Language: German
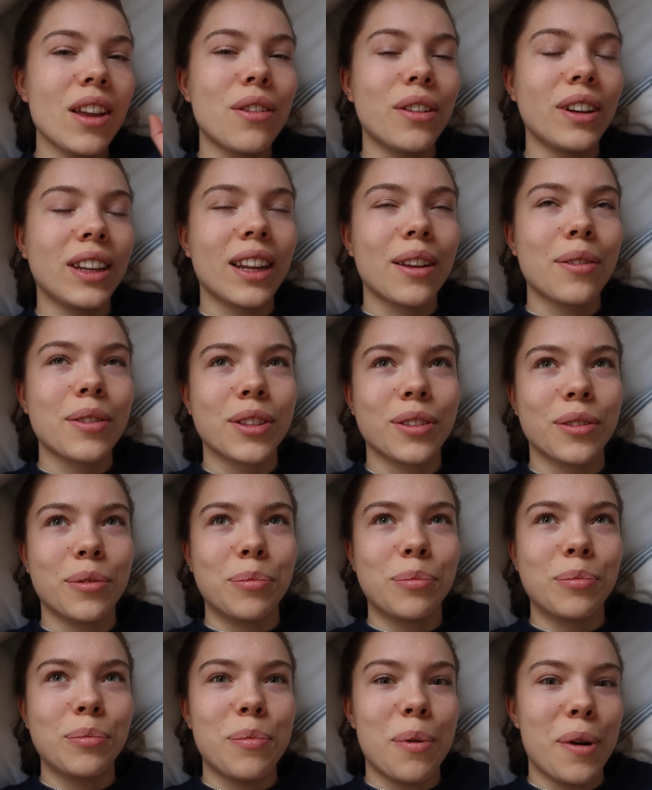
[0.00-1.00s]
und ich denke mir
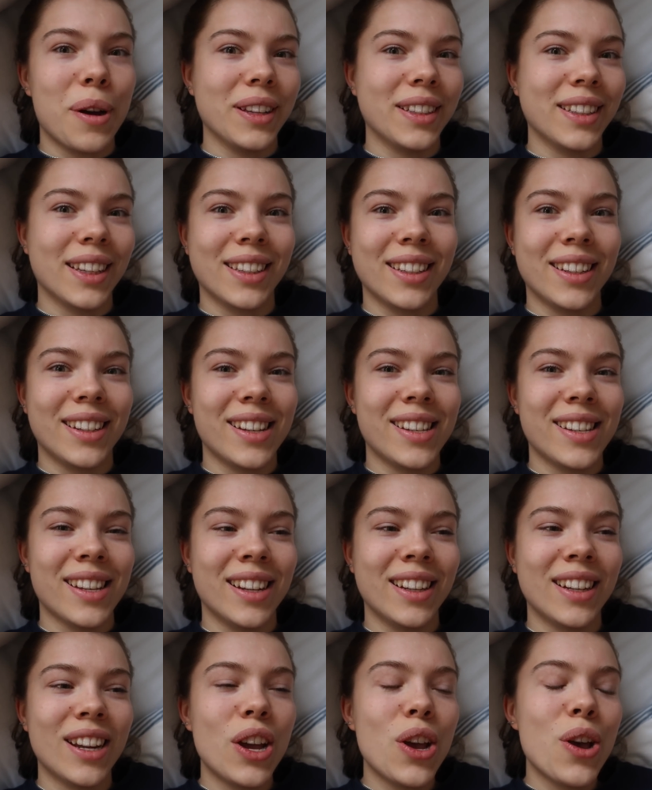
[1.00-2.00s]
so, boah, ist das
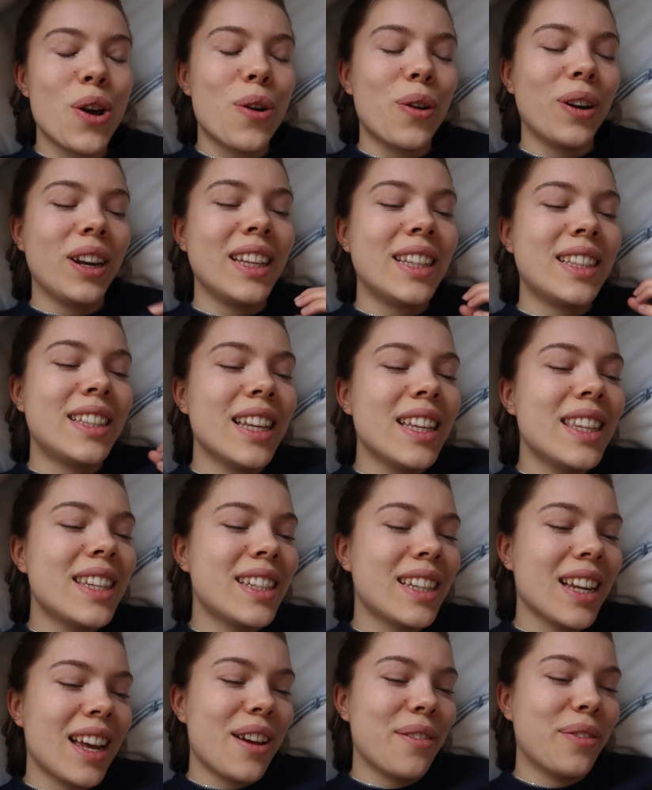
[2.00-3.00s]
interessant. Und ich
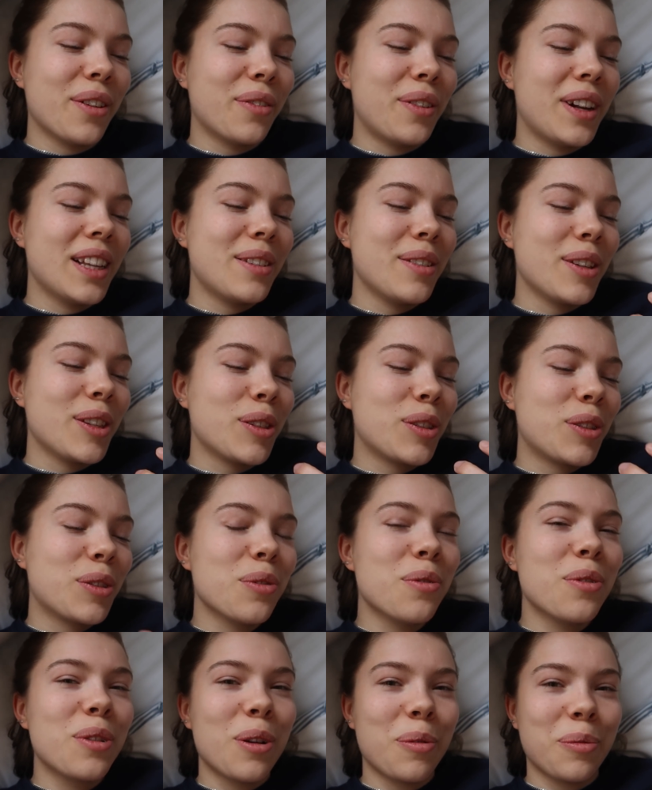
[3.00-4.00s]
sitze da einfach, weil es mich
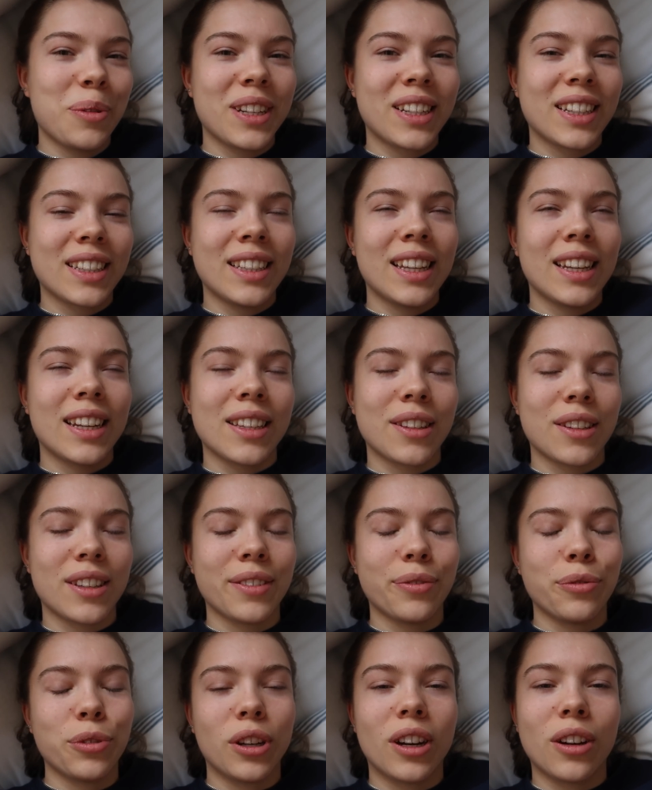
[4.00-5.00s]
so unglaublich interessiert. Also
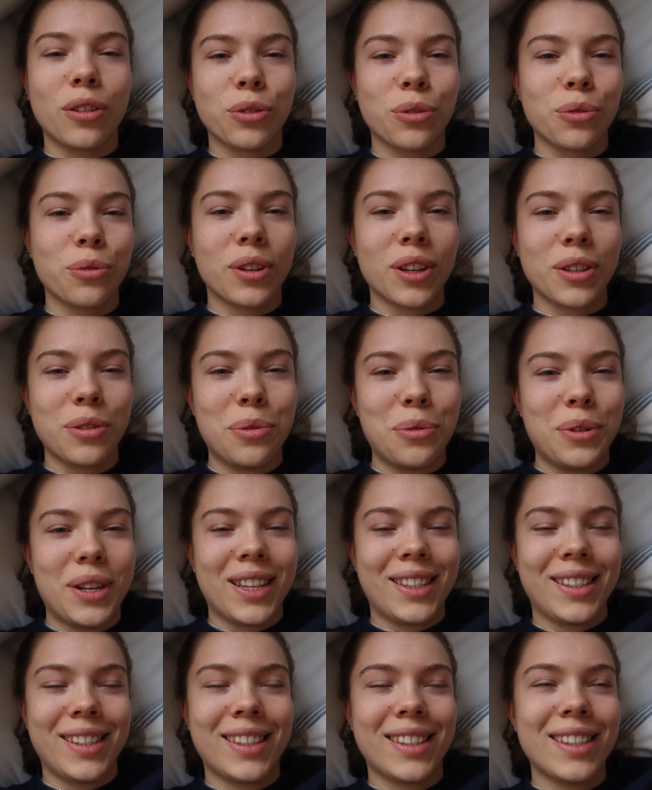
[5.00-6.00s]
ich würde auch so oder so
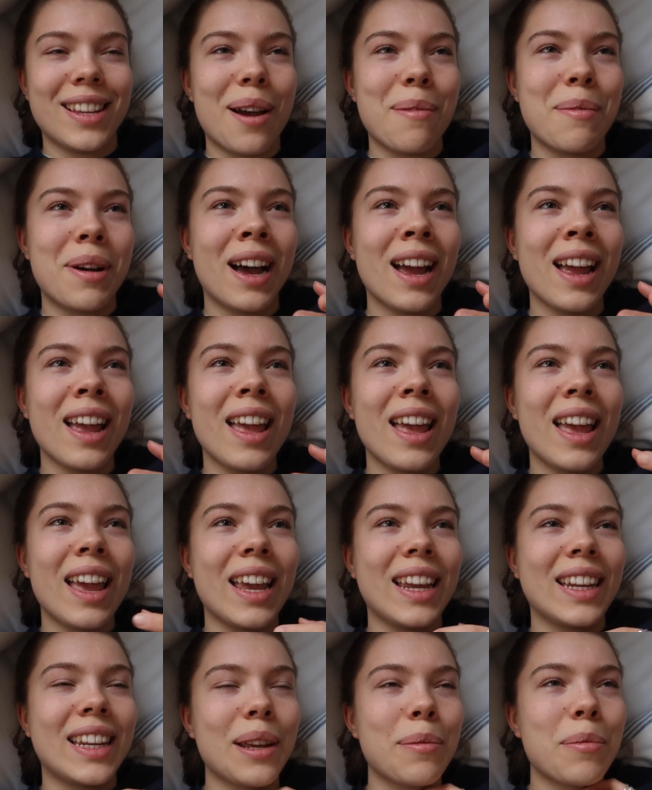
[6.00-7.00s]
da sitzen, aber
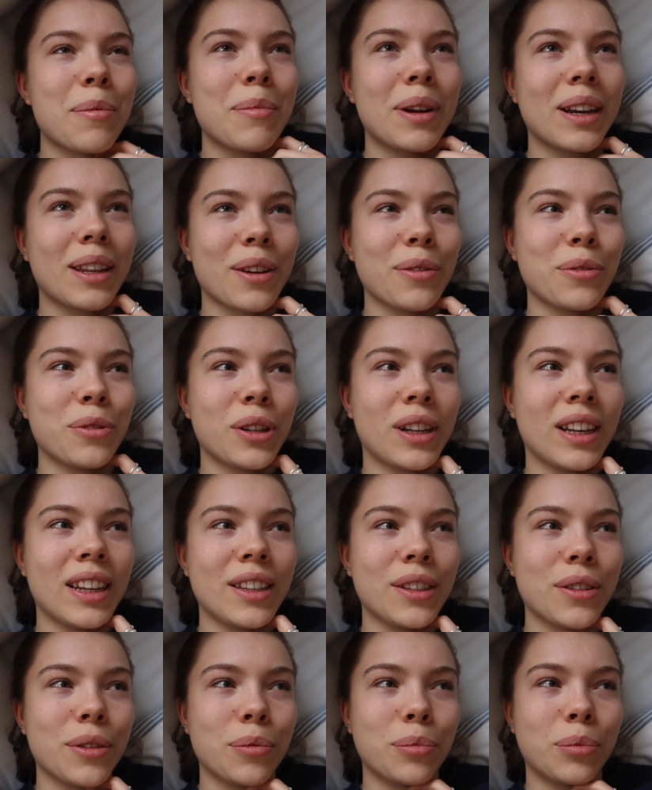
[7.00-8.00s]
ich denke mir manchmal
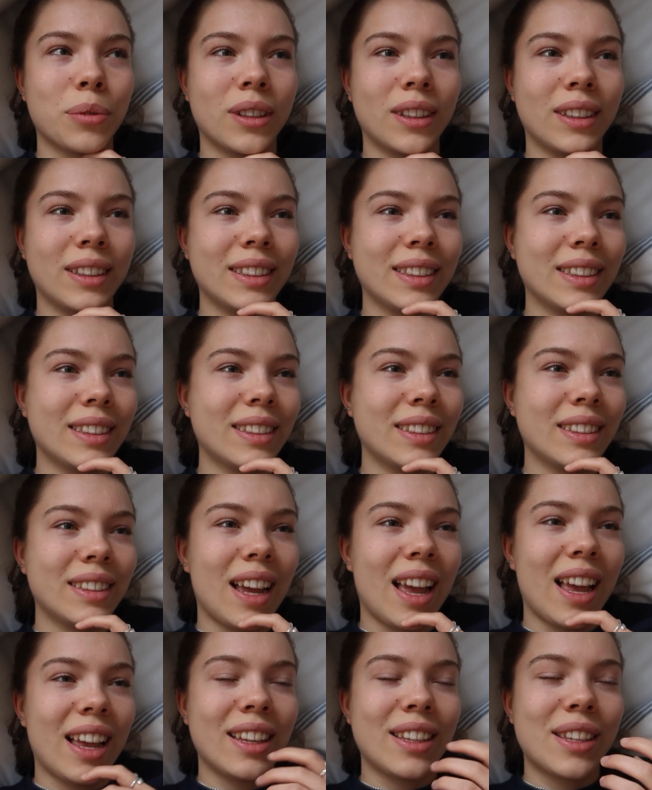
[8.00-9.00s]
wirklich so, boah,
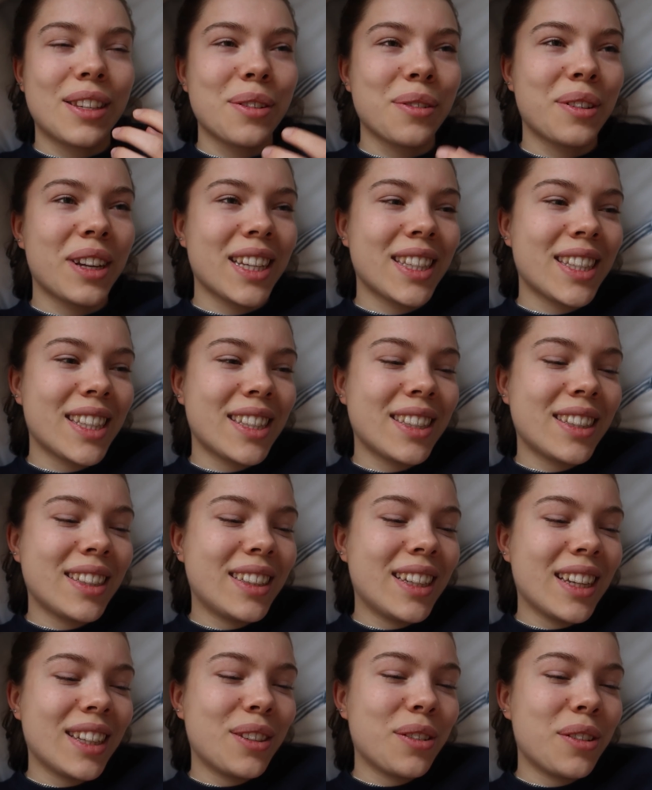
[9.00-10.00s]
es ist so krass,
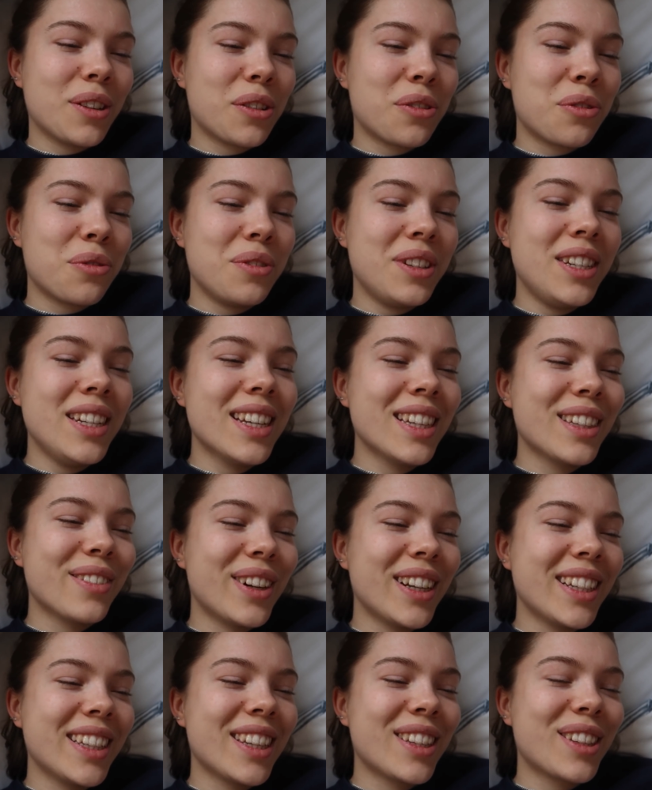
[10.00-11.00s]
dass, du das studierst,
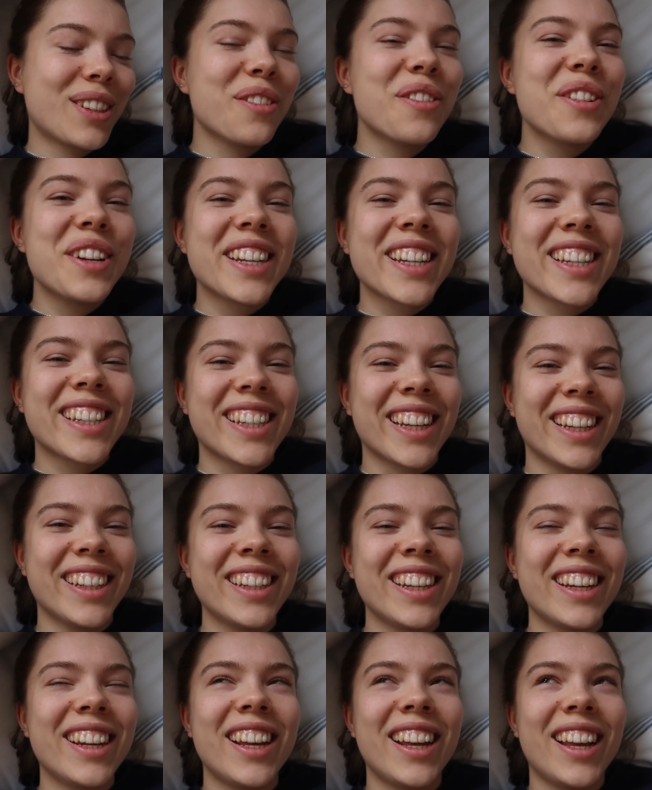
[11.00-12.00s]
weil es ist so
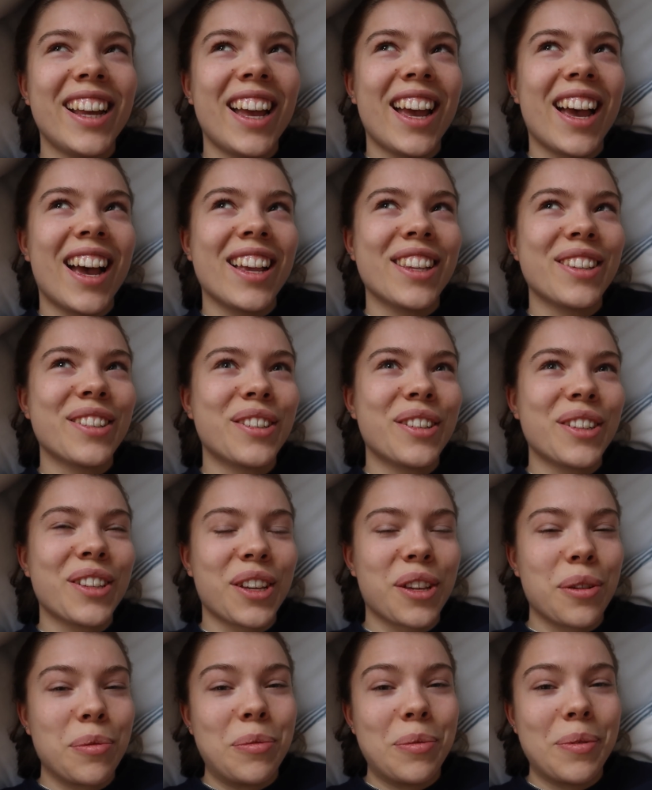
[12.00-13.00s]
interessant. Also
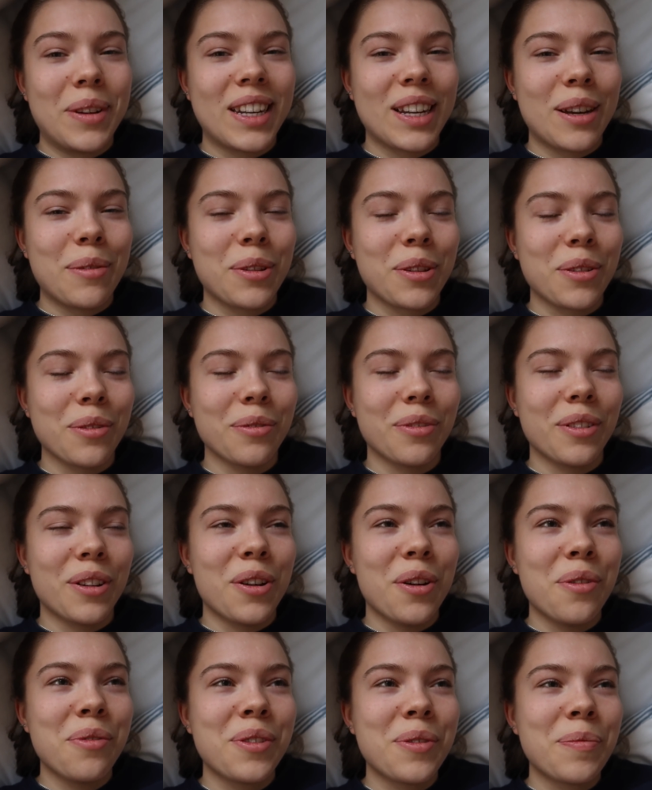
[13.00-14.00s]
solche Momente habe ich irgendwo
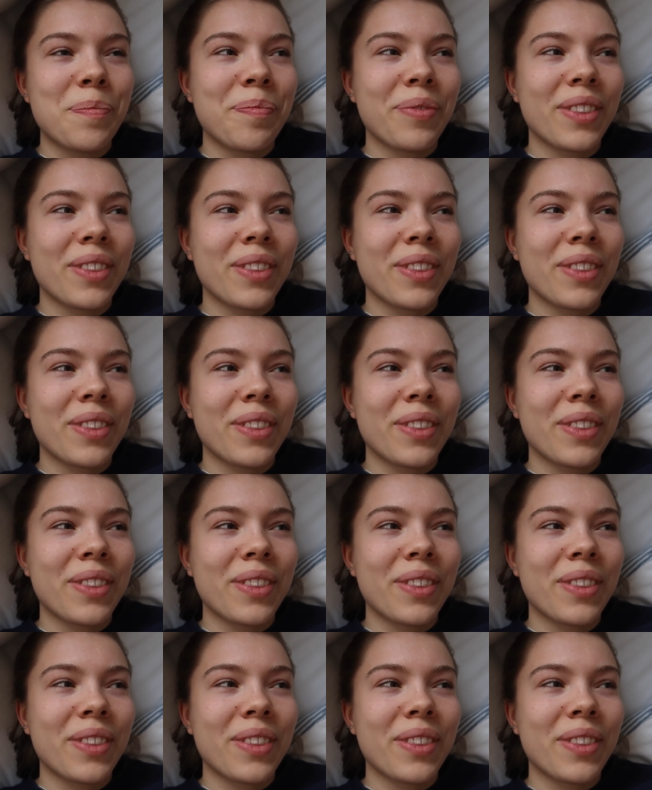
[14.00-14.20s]
oft.